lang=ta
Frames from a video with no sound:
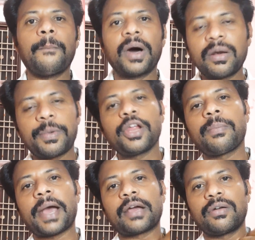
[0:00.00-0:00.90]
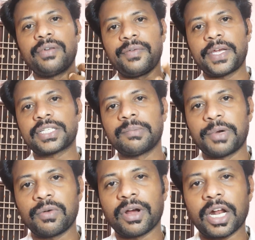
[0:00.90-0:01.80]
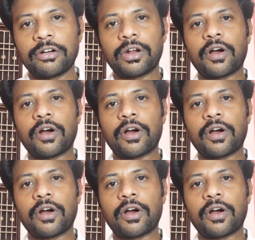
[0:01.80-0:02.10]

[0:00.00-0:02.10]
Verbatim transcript: மறுபடியும் பேக்ரவுண்ட் வெரிஃபிகேஷன் பண்ணுவாங்களா